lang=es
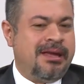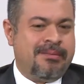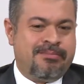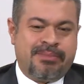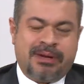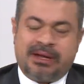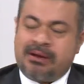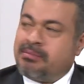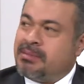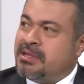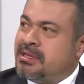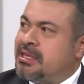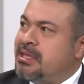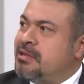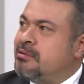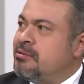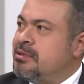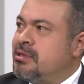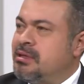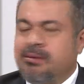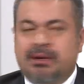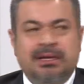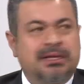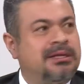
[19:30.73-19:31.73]
permitir
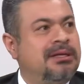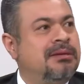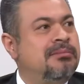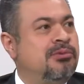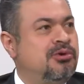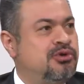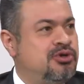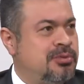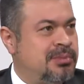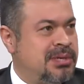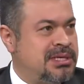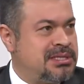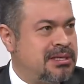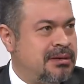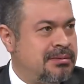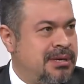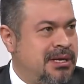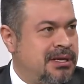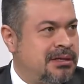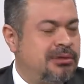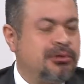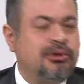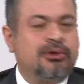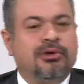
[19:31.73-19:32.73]
un debate mucho más
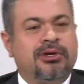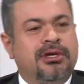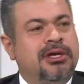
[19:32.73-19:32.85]
abierto